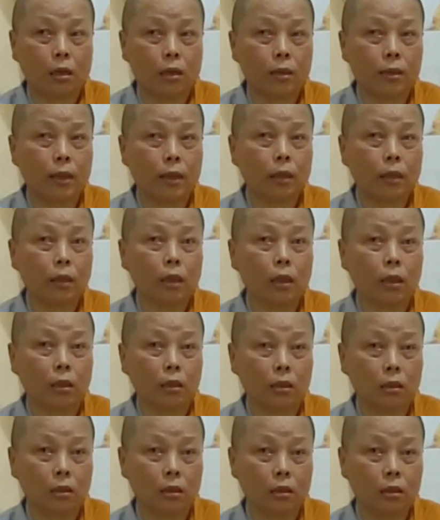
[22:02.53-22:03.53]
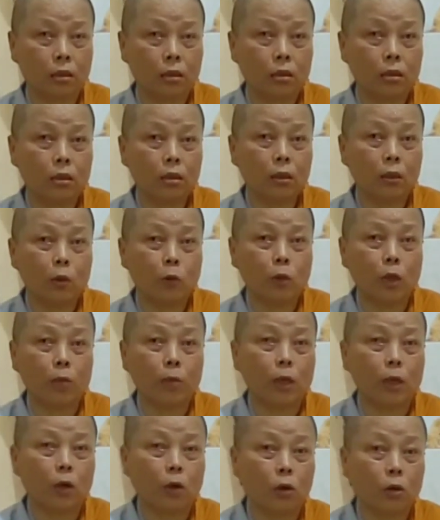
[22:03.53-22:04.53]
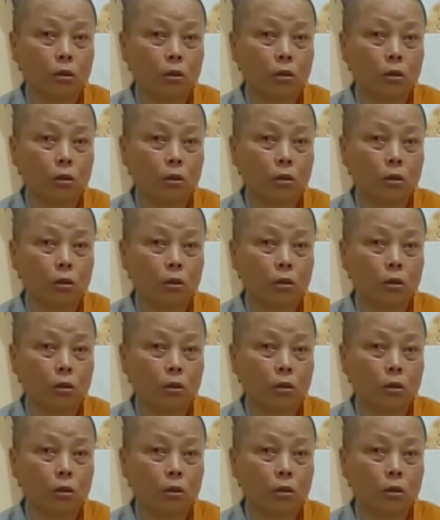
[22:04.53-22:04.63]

căn hiền tu theo mình luôn.